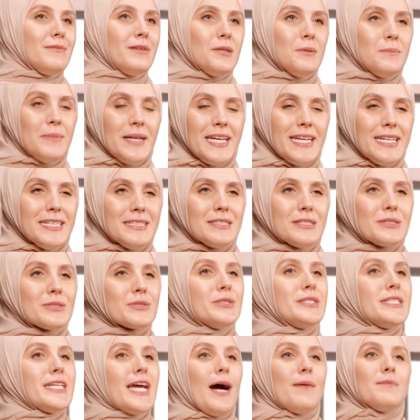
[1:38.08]
بالبيت
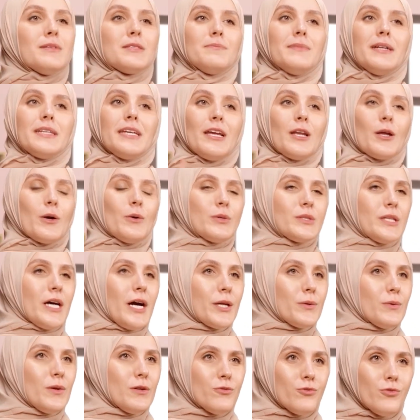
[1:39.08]
تكوني عم تمرقي
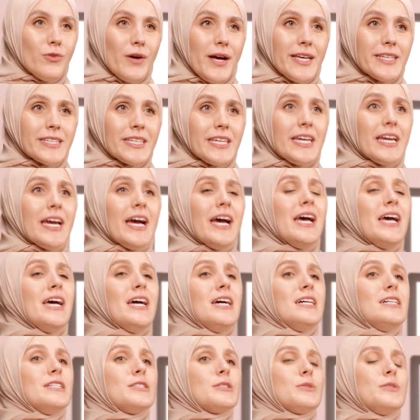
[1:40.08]
الخضار والفواكه
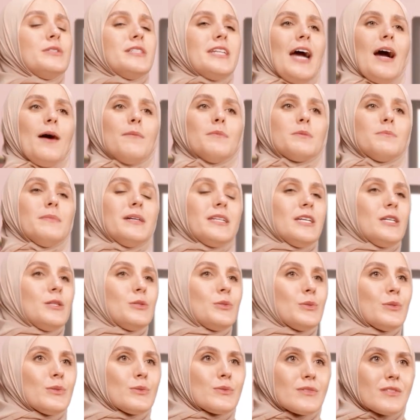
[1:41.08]
تكوني عم تمرقي
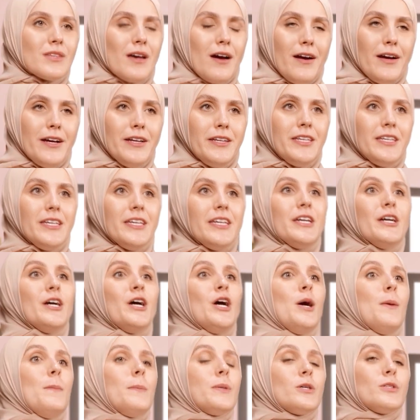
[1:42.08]
دهون صحيه
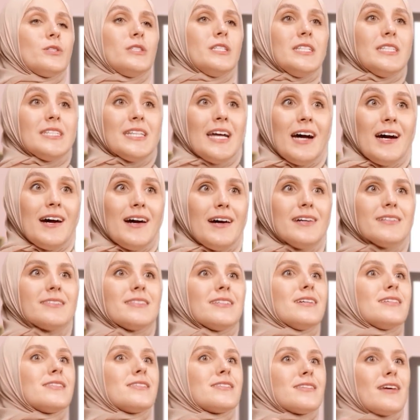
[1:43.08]
بروتينات
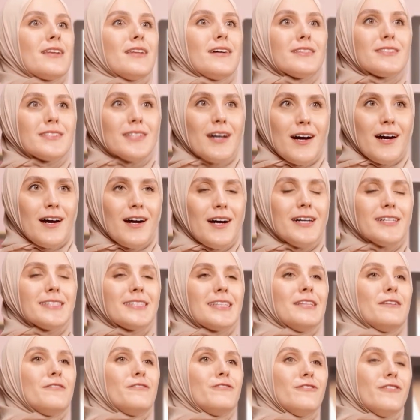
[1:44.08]
السلطات
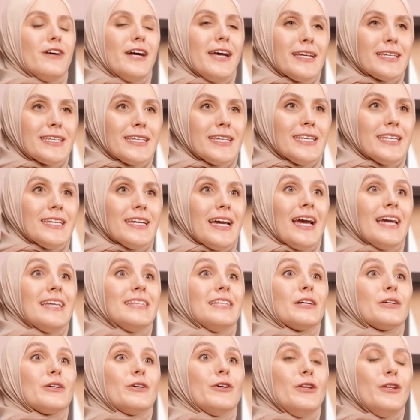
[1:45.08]
الفواكه هيدا
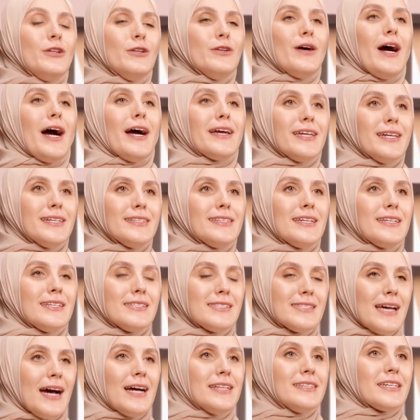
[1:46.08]
كله حيقدر
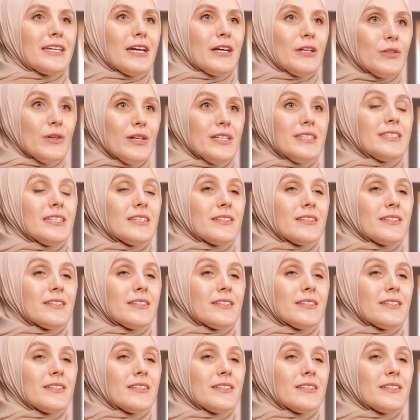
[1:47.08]
يساعدك انه انت